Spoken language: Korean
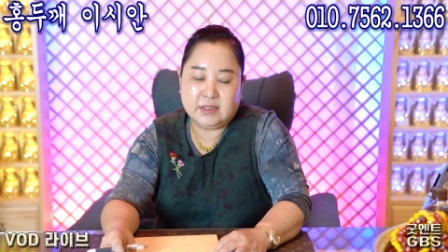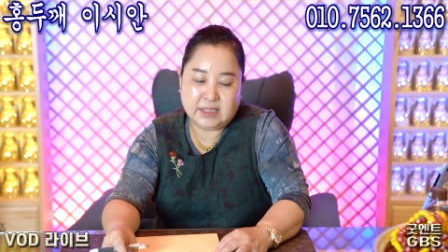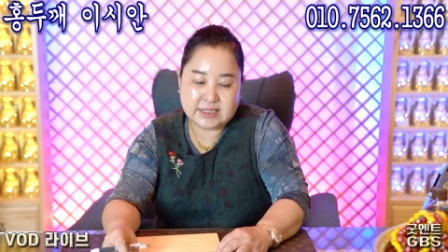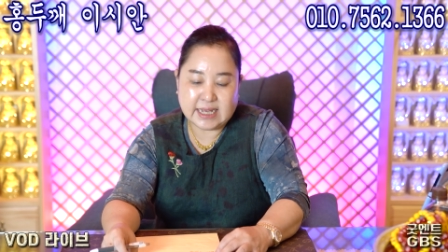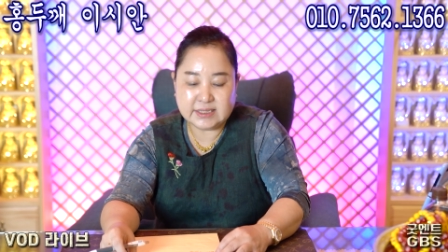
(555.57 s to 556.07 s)

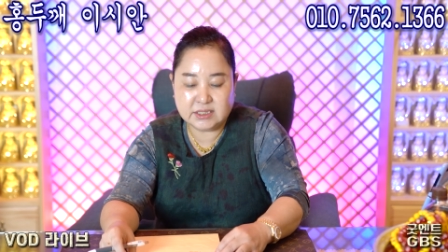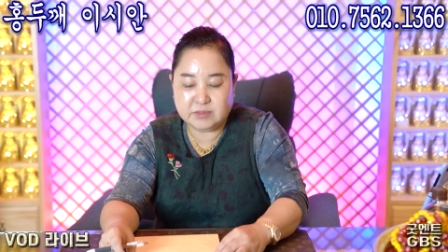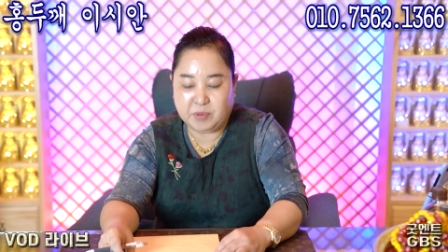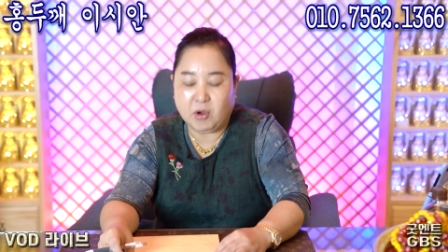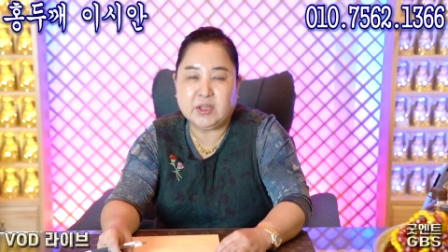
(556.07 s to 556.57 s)
근데
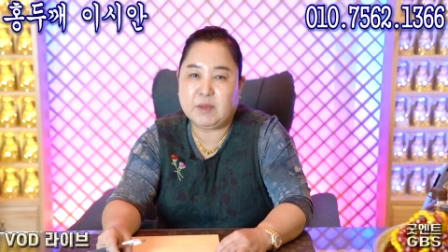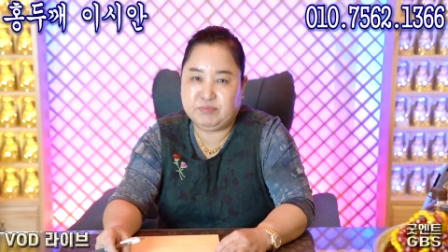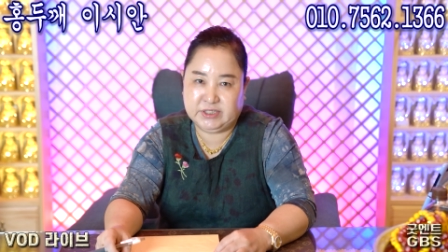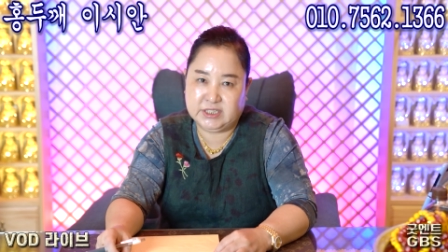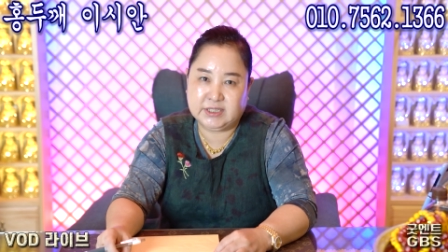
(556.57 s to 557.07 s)
사실은 벽에다
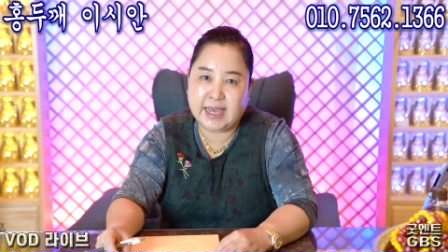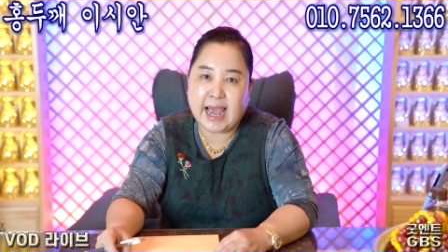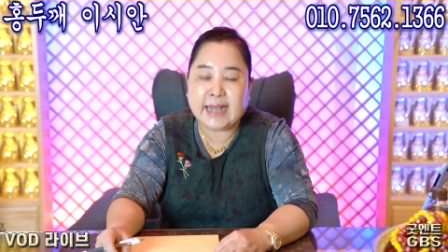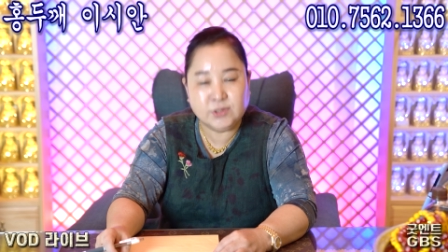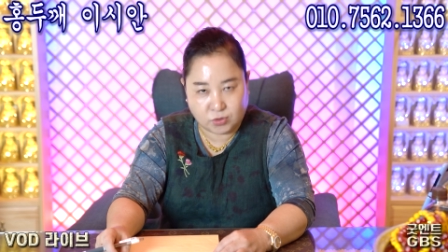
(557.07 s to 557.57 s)
붙이는
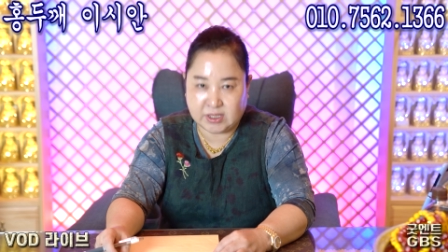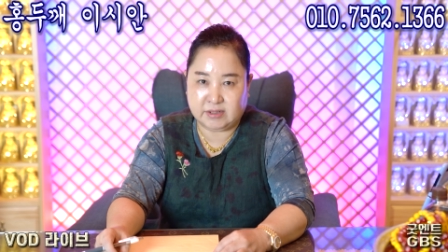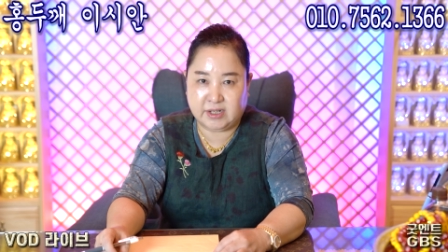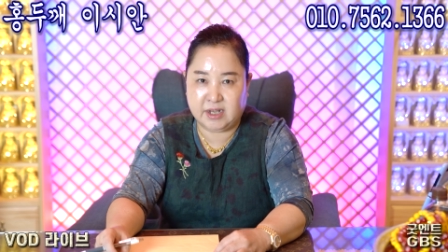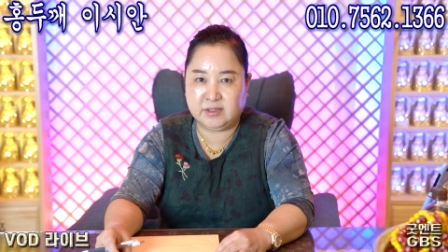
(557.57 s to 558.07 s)
게 안 좋다 그래요.